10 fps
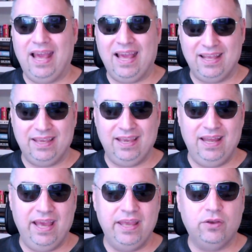anche
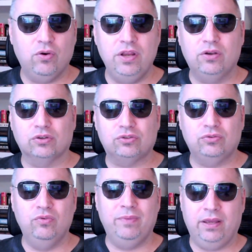lei con il
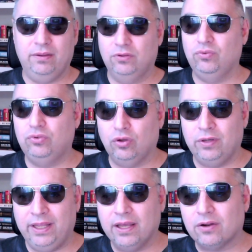costume tutto
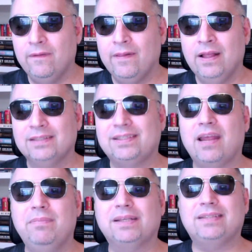nero
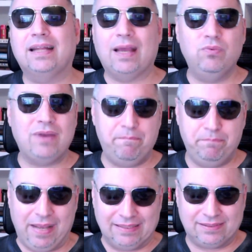sarebbe stata una
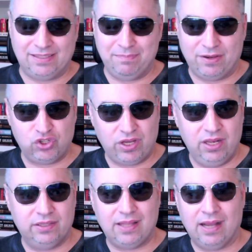pessima
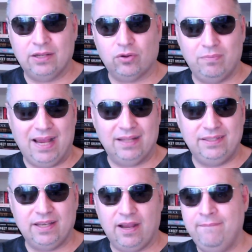scelta
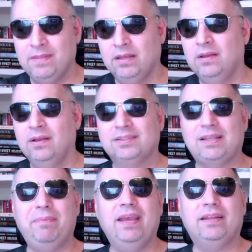cromatica.
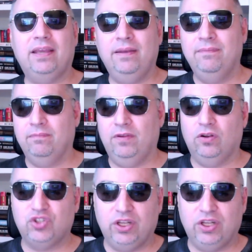Sapete, ve l'ho già